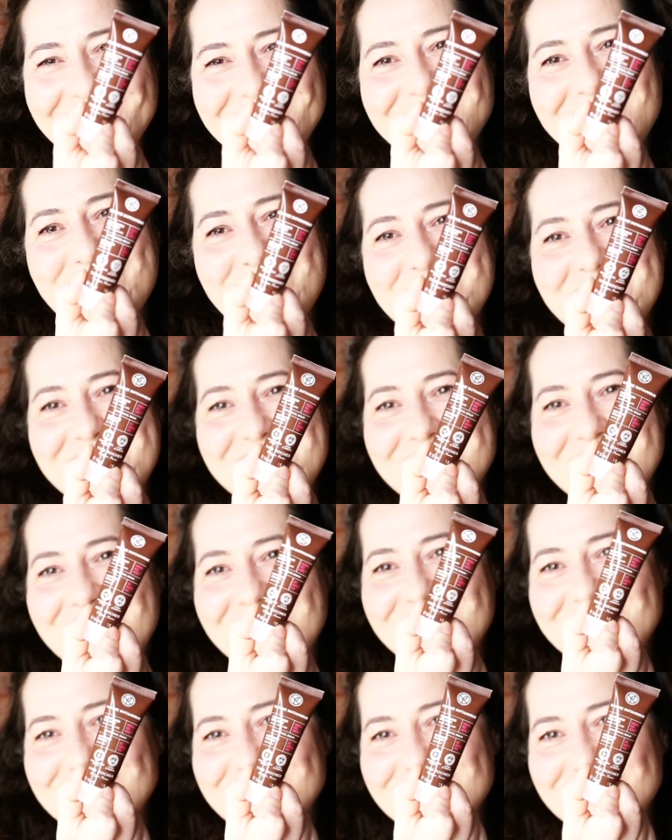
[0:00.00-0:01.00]
Ich habe es halt
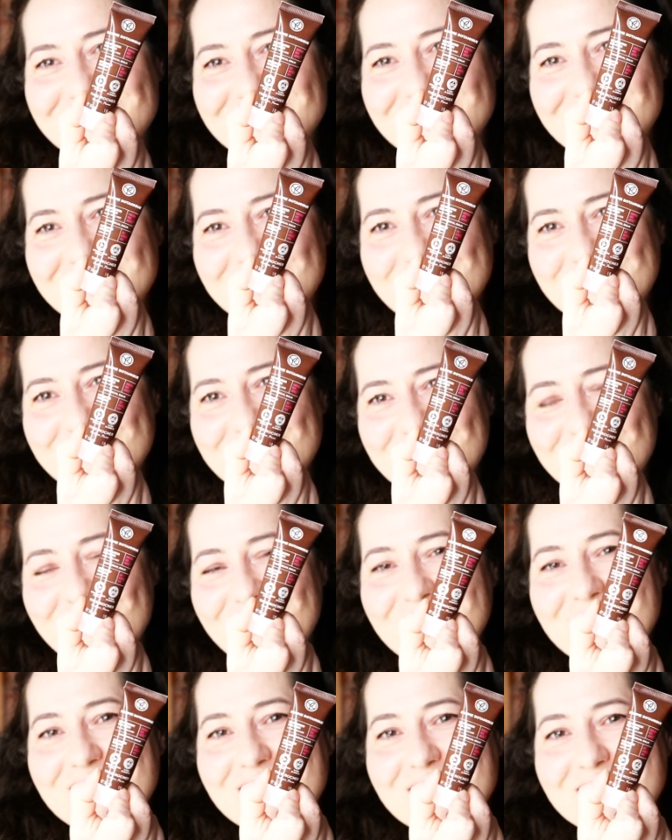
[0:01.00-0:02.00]
als ähm,
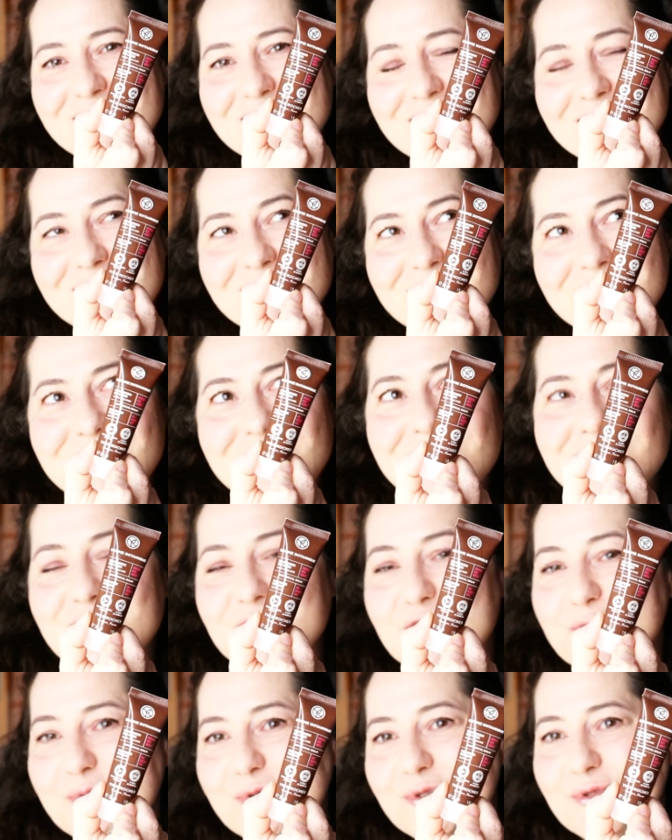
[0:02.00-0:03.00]

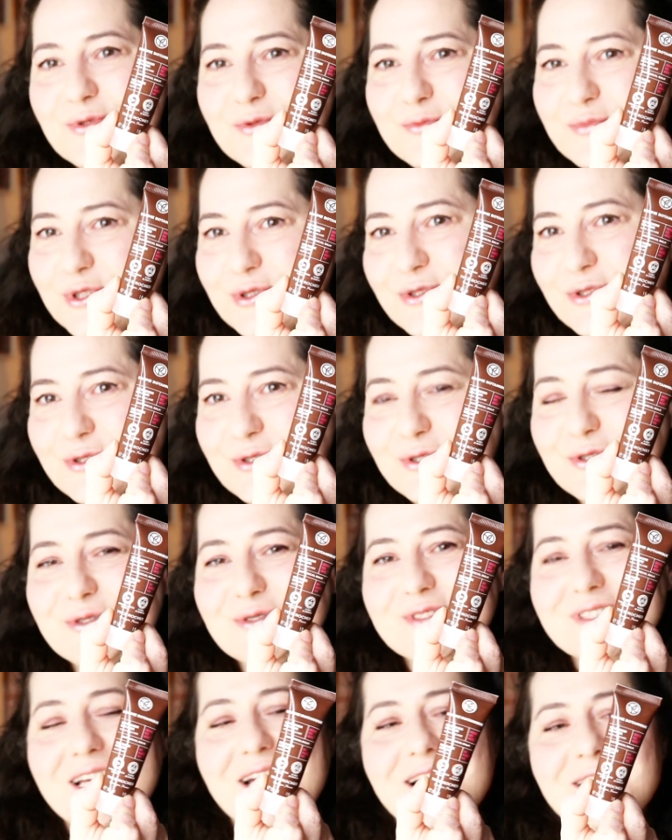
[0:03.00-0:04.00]
Pflegespülung benutzt
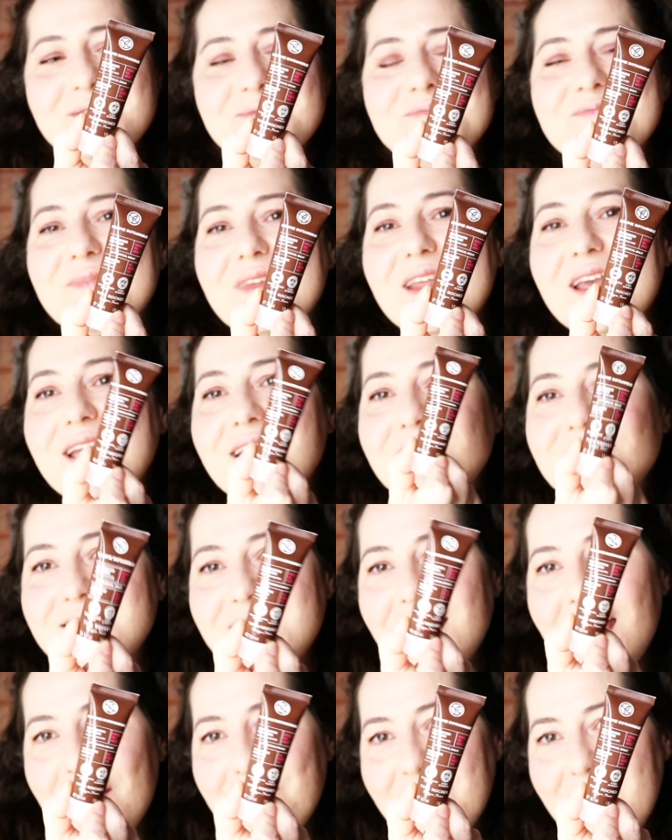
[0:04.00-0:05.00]
sozusagen. Ist
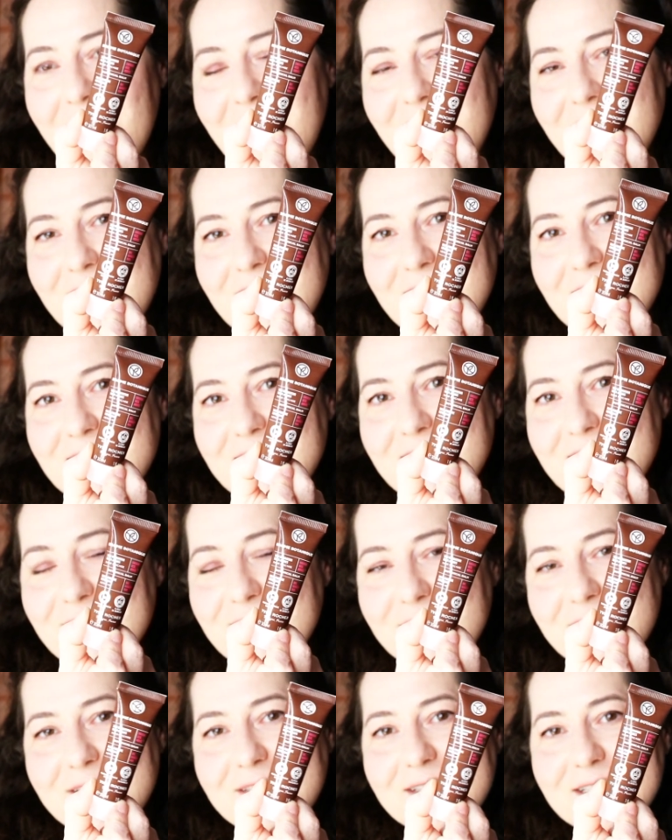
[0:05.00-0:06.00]
aber ein
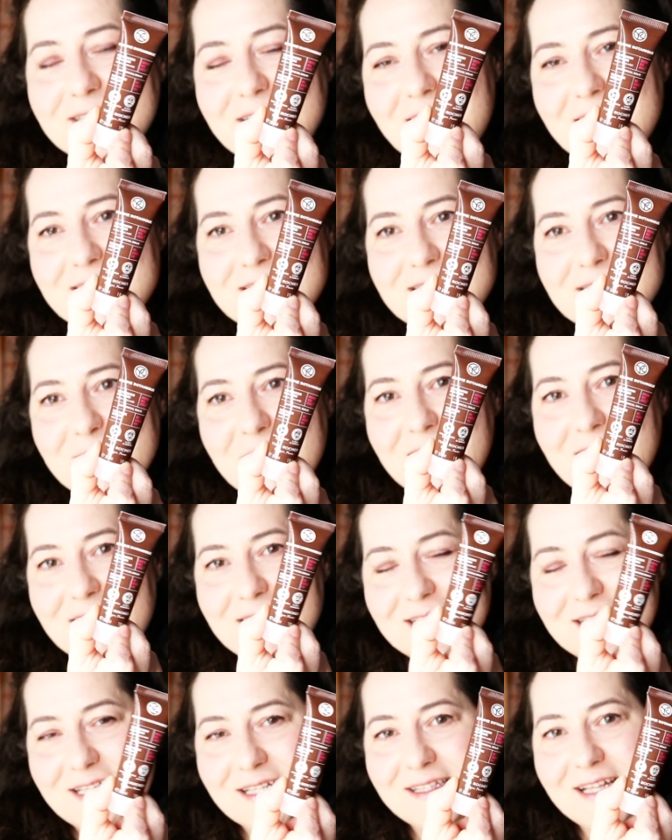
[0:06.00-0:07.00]
Leave-In. Das heißt, man kann
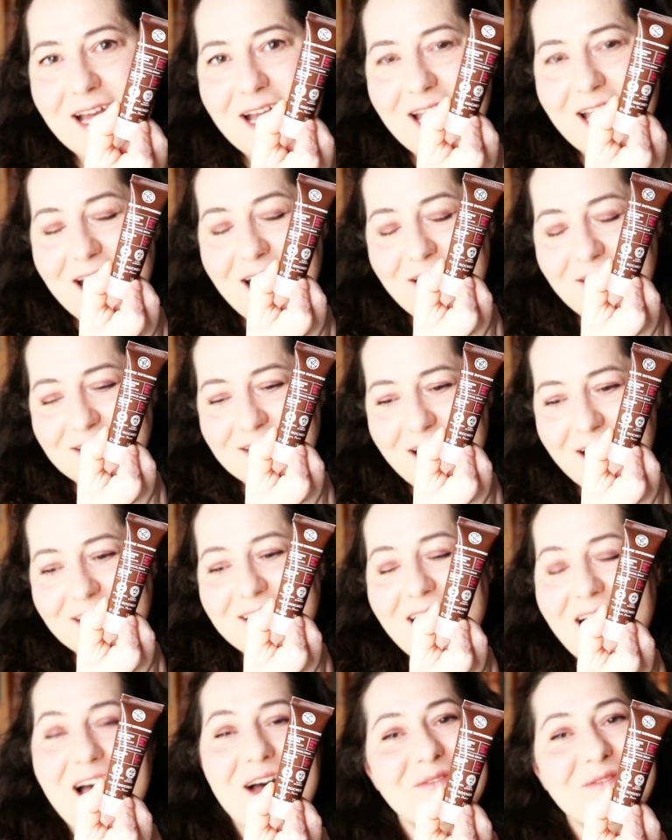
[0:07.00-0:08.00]
sich das nachher, nach
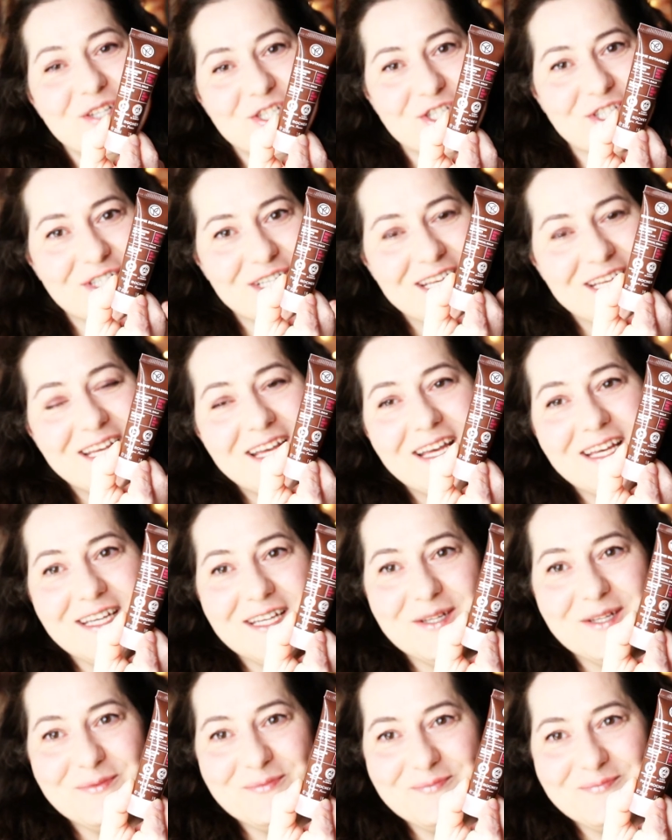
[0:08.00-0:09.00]
der Haarwäsche
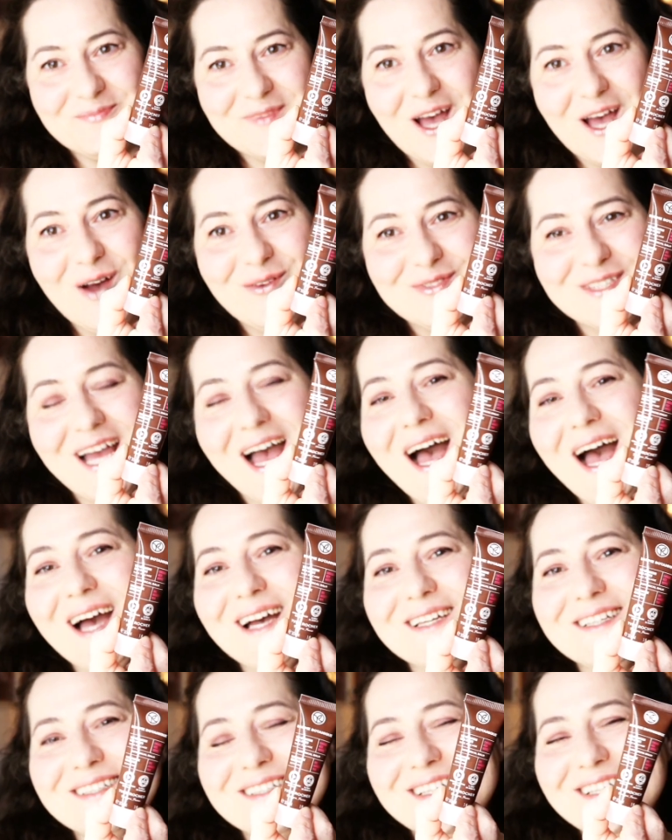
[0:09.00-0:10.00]
ähm, auf die
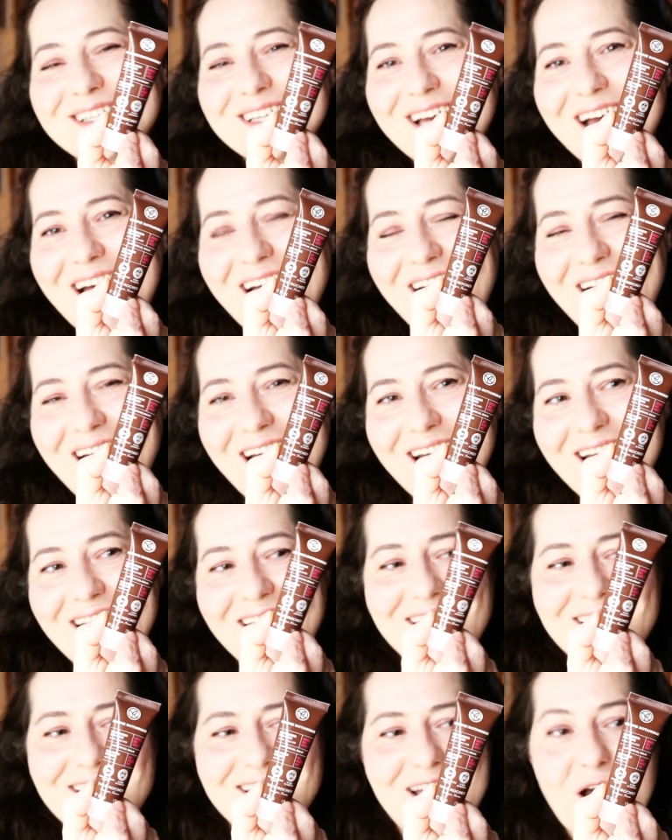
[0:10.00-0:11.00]
Haare
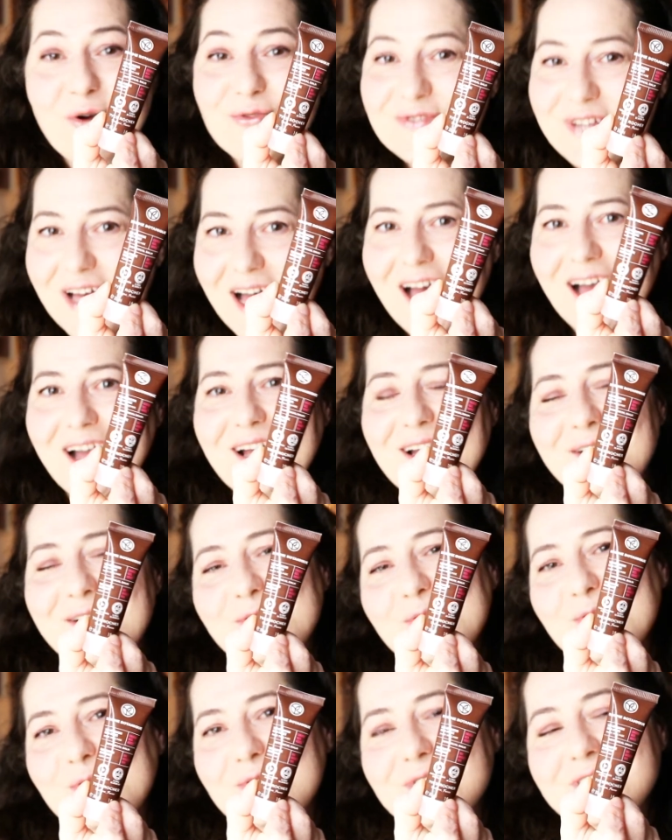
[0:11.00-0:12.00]
auftragen
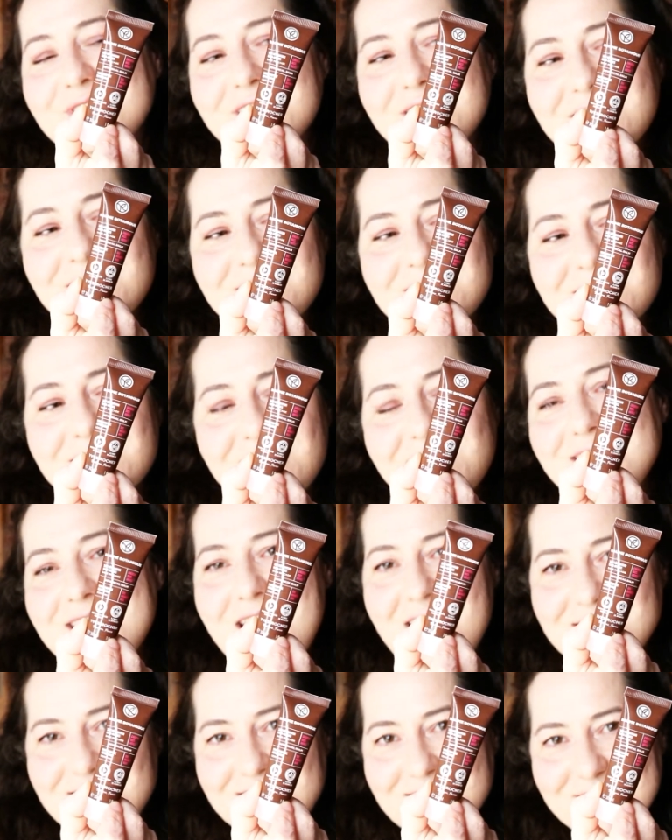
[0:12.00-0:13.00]
und äh, drin
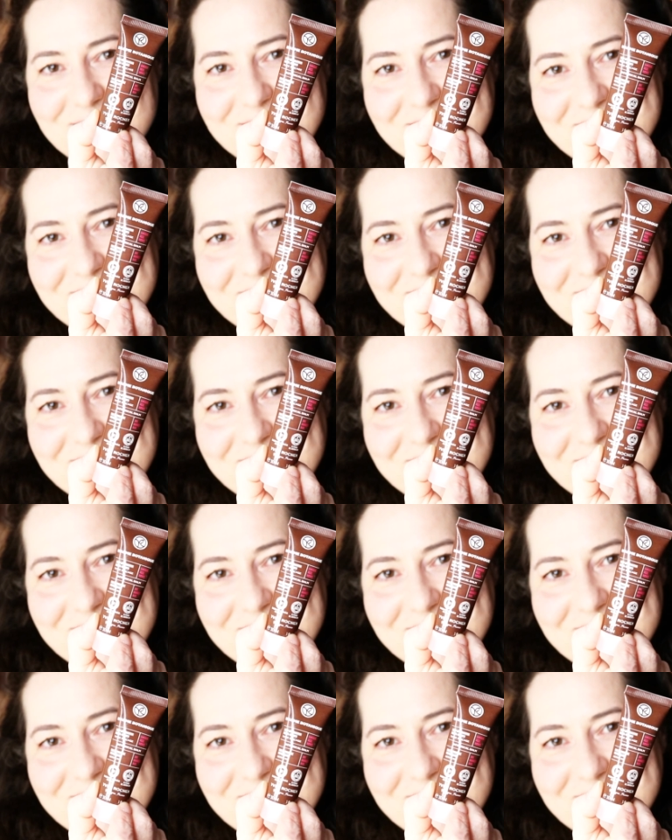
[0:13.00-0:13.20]
lassen.